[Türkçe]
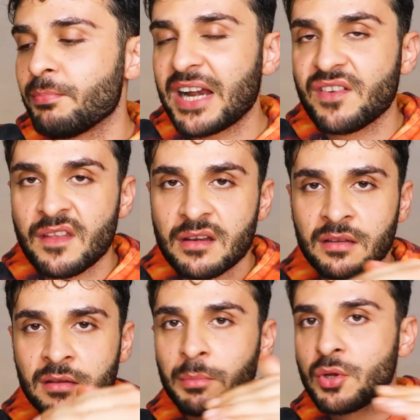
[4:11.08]
Merdivenlerin
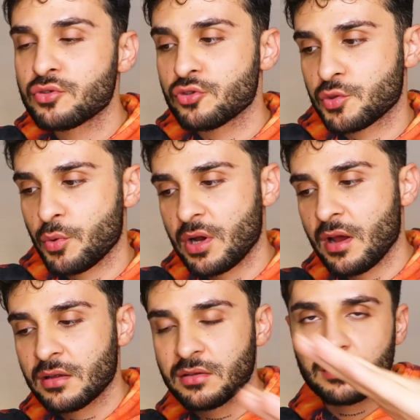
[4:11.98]
yanında biliyorsunuz
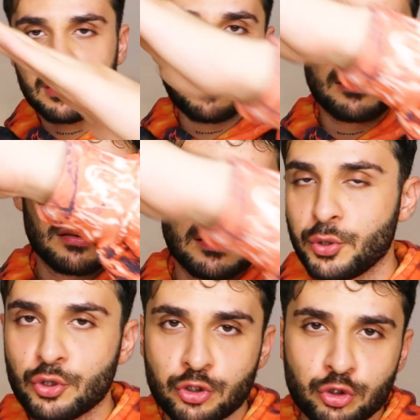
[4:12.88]
böyle
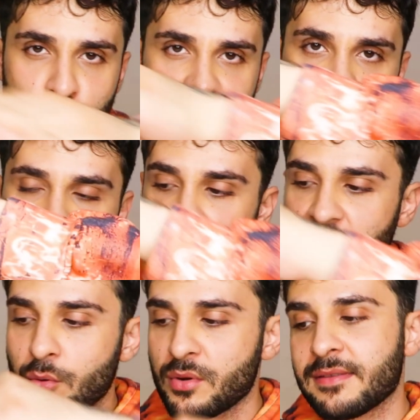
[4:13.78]
pürüzsüz düzeyler
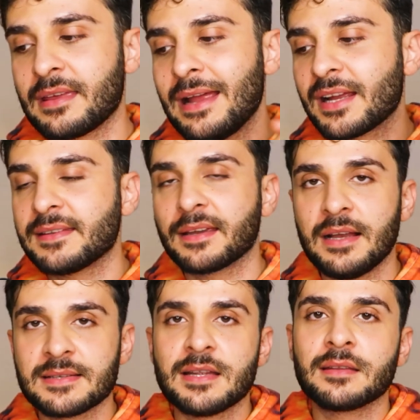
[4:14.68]
var. Orası genellikle
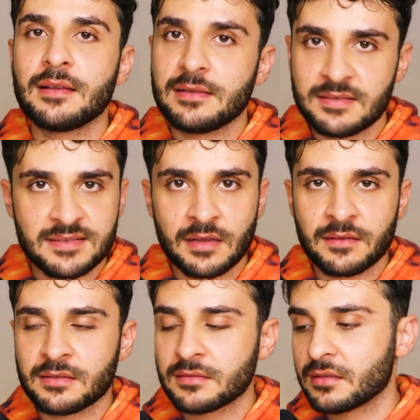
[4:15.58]
tekerlek sandalyeler
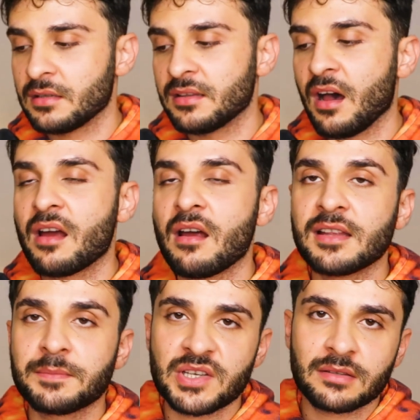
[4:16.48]
insanların e, daha
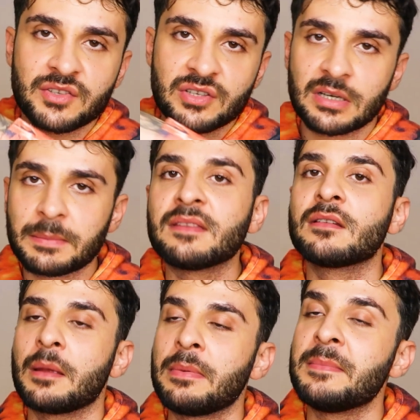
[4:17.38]
rahat bir şekilde çıkarılıp
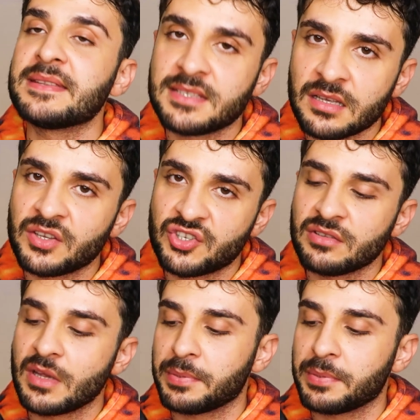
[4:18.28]
indirilebilmesi için